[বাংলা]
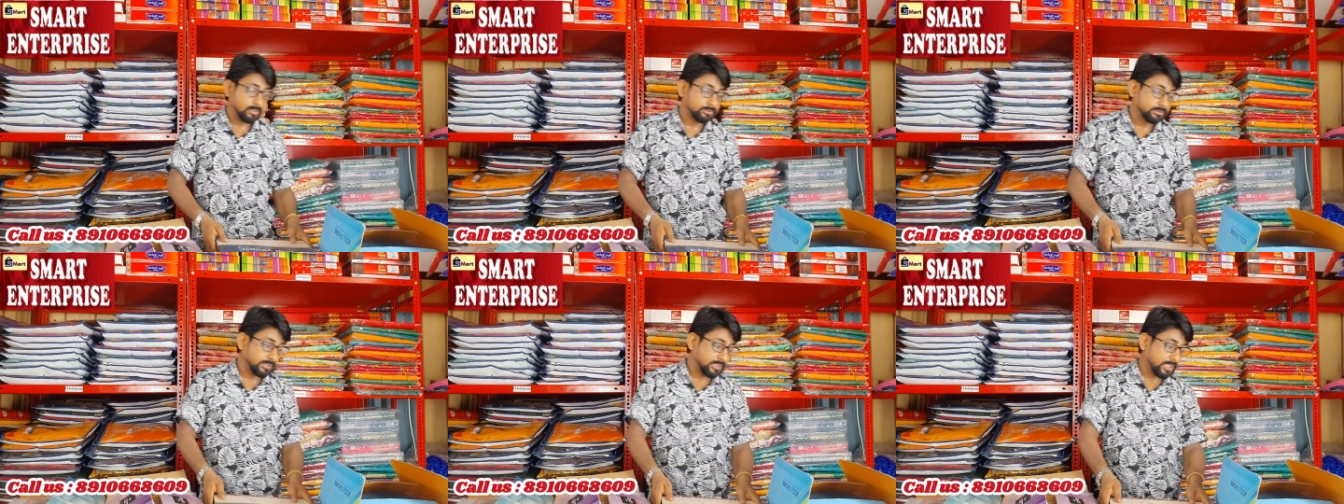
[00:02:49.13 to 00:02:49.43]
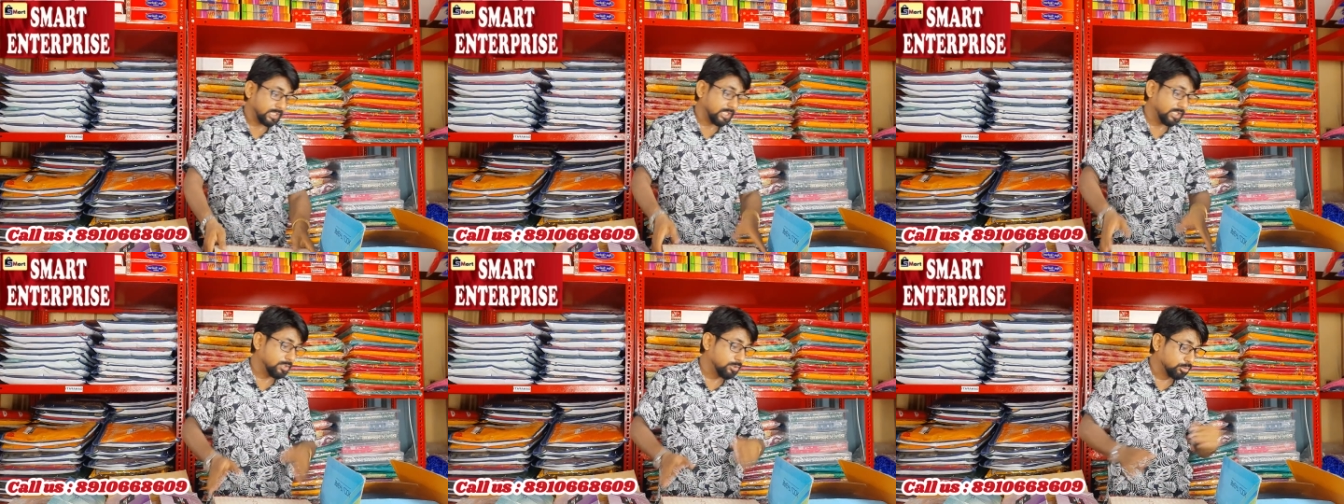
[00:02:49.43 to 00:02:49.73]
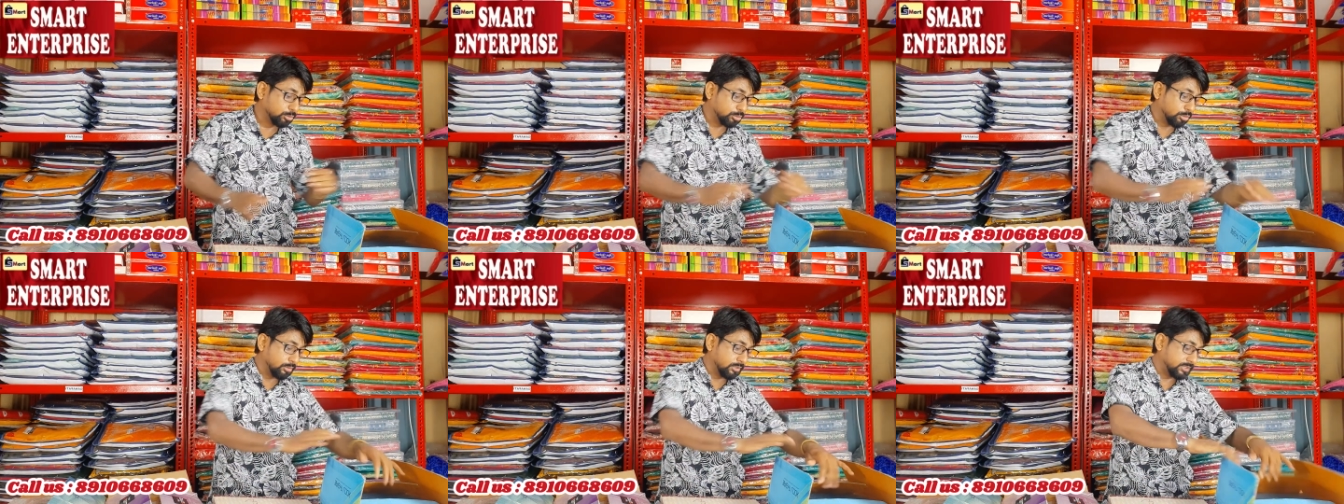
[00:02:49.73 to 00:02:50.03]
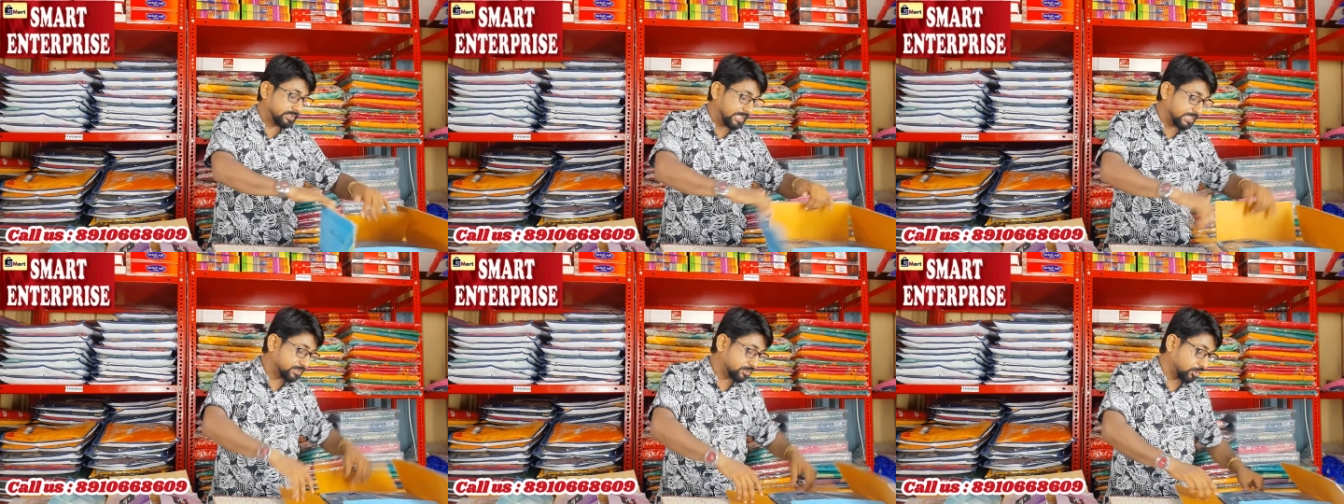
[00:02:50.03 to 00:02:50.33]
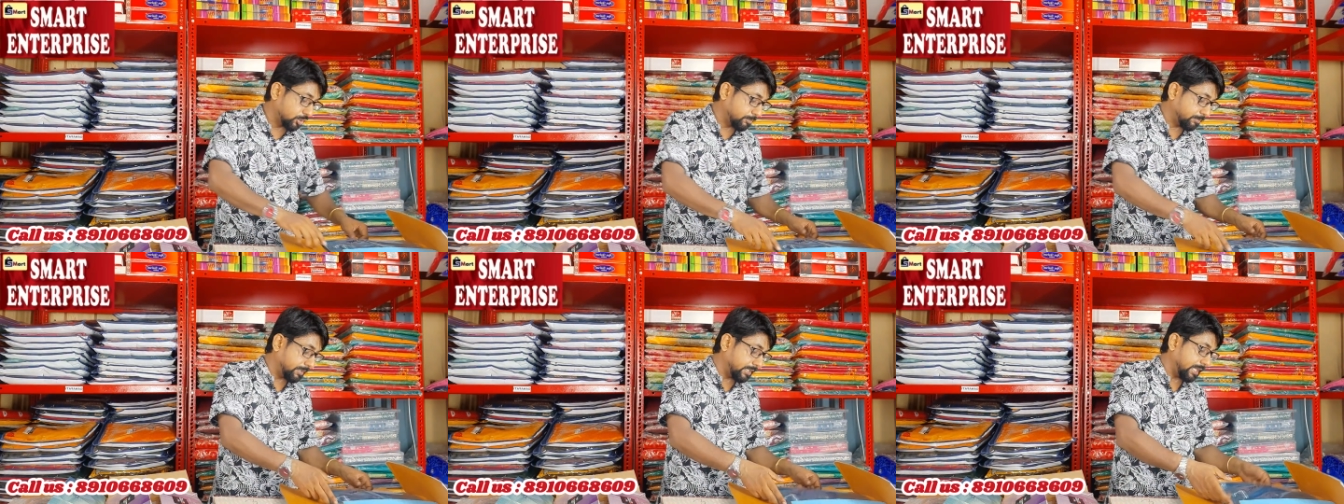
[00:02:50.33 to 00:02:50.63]
যেটা কি নতুন
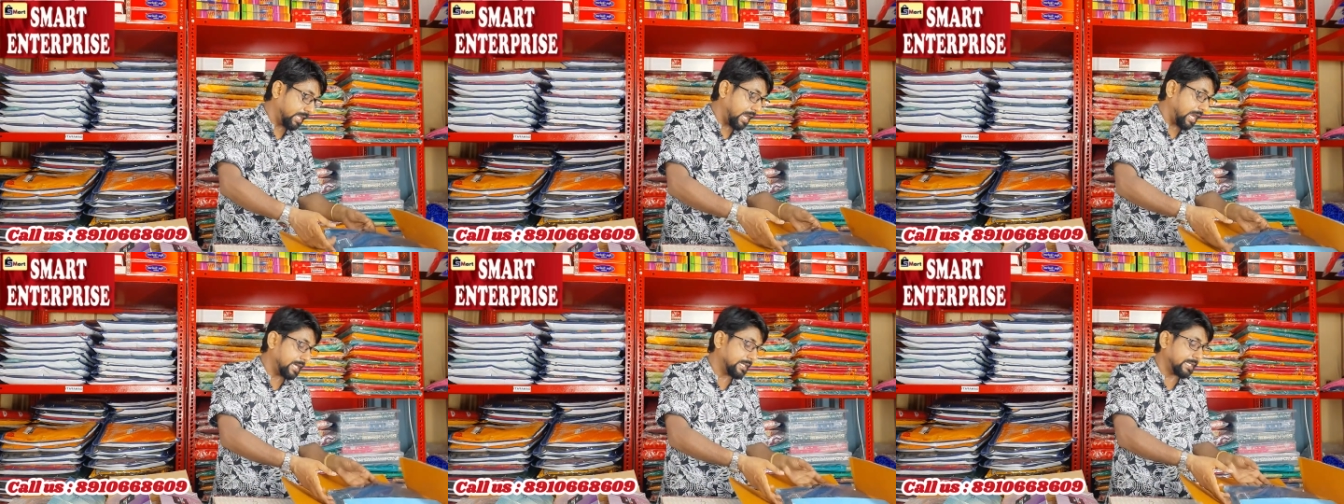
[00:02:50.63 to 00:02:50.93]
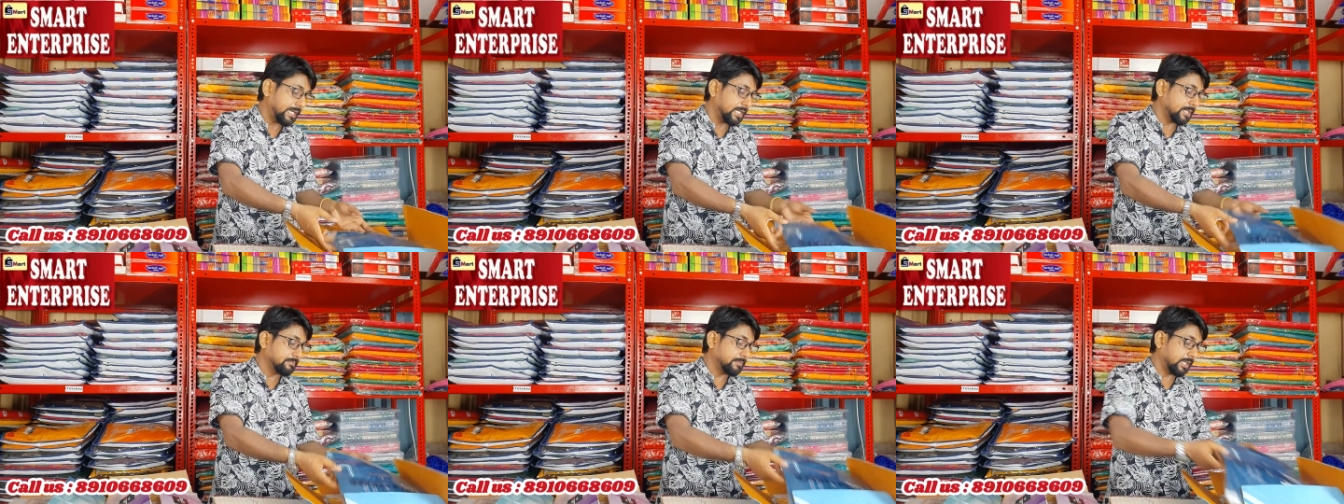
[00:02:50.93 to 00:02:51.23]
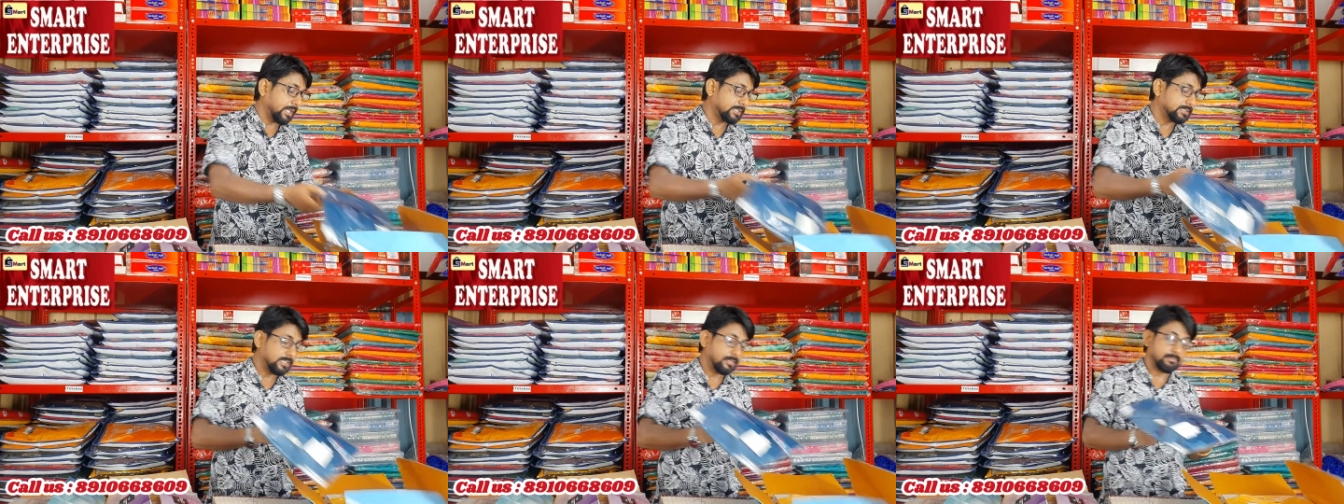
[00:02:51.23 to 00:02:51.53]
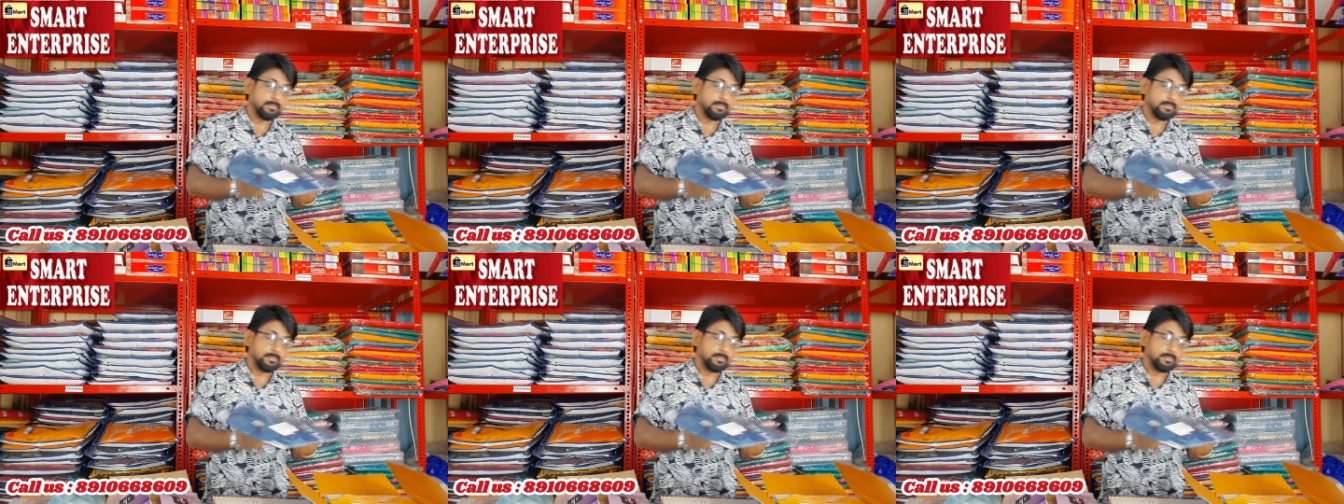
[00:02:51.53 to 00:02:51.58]
টেস্টের উপরে একটা আইটেম দেখাচ্ছি